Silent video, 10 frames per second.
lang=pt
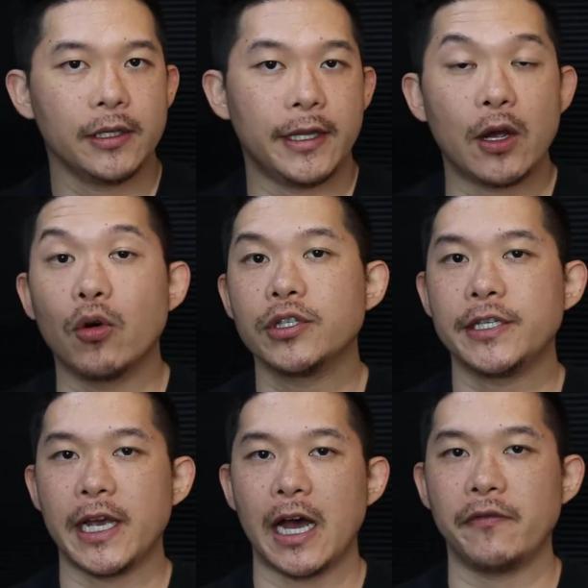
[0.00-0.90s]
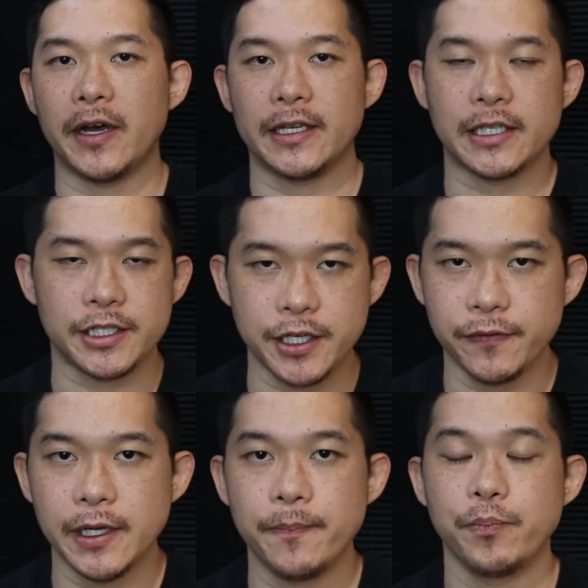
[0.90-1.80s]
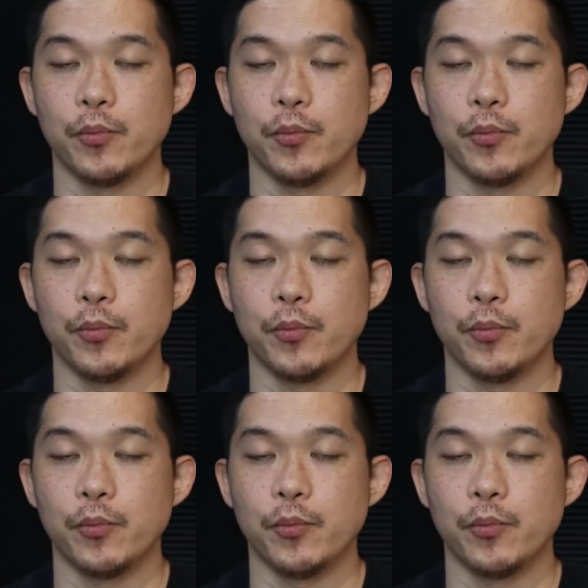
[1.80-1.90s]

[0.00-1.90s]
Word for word: negociava essa dívida.